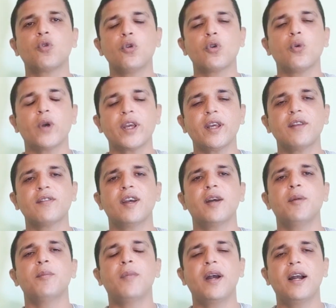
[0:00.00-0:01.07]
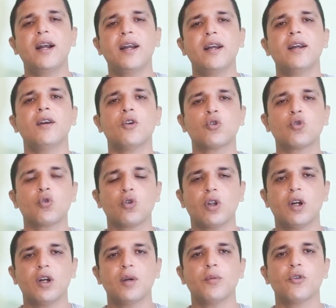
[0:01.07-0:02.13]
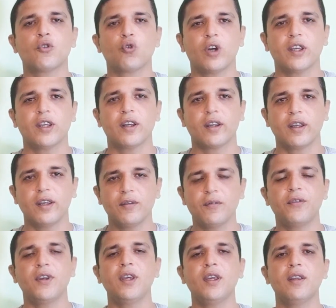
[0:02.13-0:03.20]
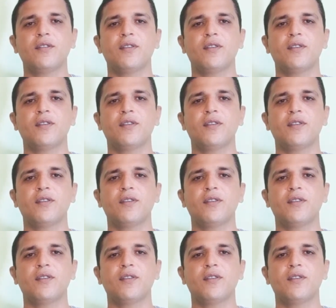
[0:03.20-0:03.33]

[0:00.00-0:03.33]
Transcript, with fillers: بتكون كويسه مع الطلاب الصغيرين في